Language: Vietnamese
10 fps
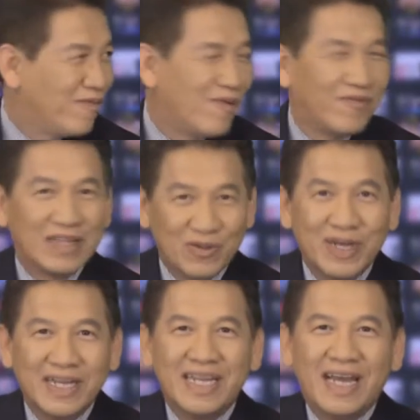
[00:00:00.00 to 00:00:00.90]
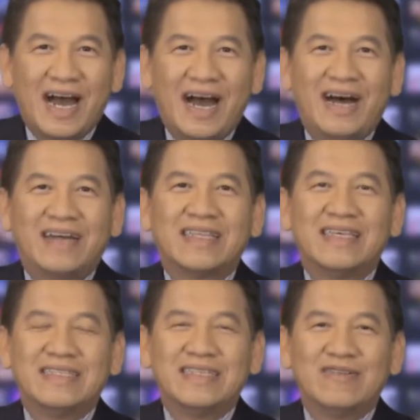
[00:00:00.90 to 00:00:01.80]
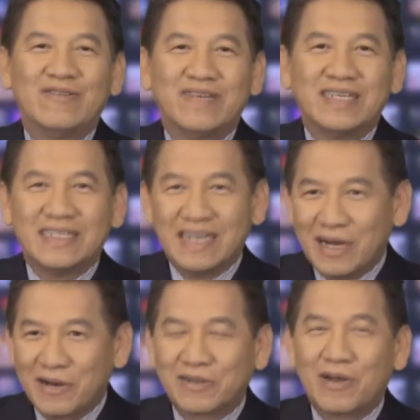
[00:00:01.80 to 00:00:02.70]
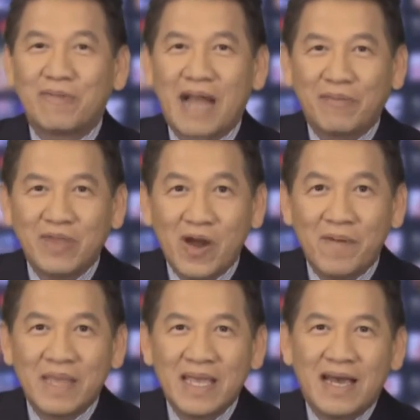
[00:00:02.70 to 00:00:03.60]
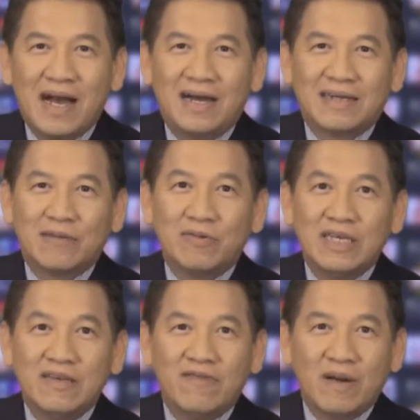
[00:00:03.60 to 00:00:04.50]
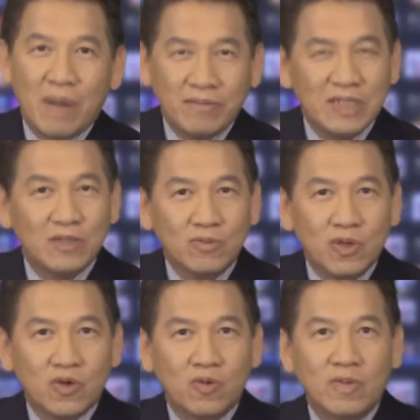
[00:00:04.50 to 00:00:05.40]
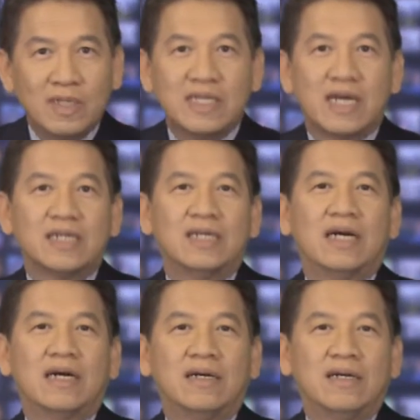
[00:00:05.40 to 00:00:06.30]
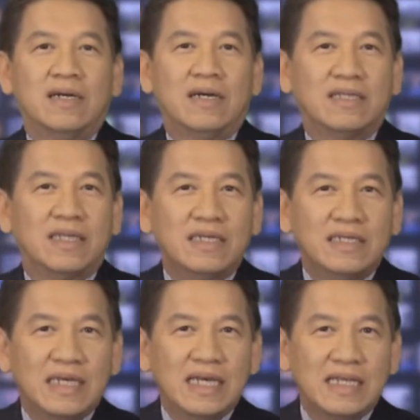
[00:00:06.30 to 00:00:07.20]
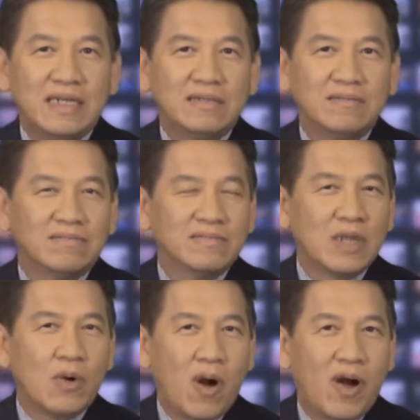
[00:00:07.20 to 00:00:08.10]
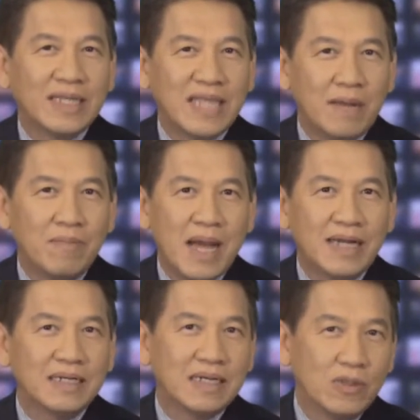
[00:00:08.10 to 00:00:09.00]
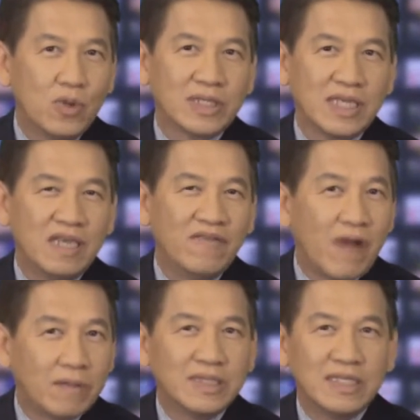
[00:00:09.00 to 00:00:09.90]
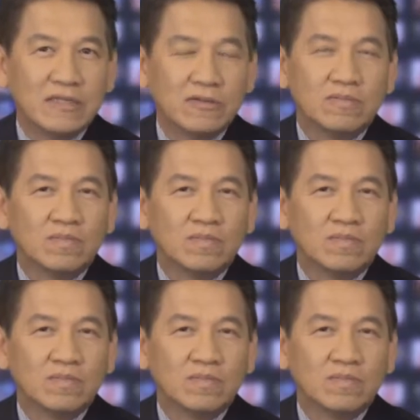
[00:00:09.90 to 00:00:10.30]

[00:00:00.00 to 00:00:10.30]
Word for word: một một vài tuần à, thì xin quý vị à, thông cảm cho À, trong khi vắng bóng thì chúng tôi cũng có nhận à, những cái ừ, câu hỏi thắc mắc kỹ thuật thì hy vọng đó thì